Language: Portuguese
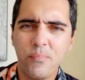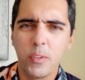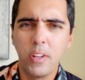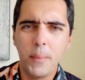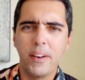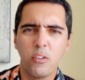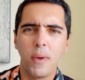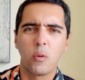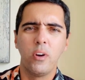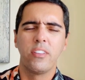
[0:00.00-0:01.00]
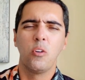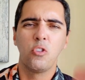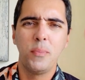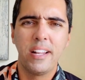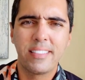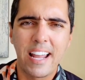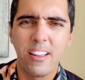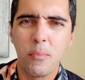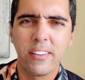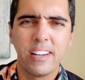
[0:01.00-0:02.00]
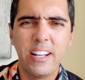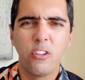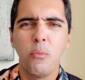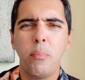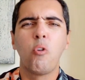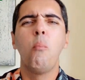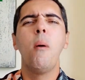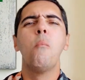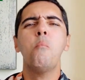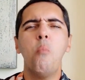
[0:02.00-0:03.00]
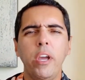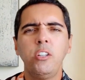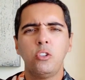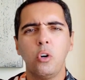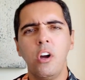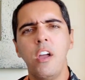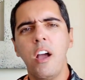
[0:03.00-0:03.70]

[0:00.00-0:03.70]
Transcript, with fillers: lembre-se uma coisa, os militares brasileiros se preocupam muito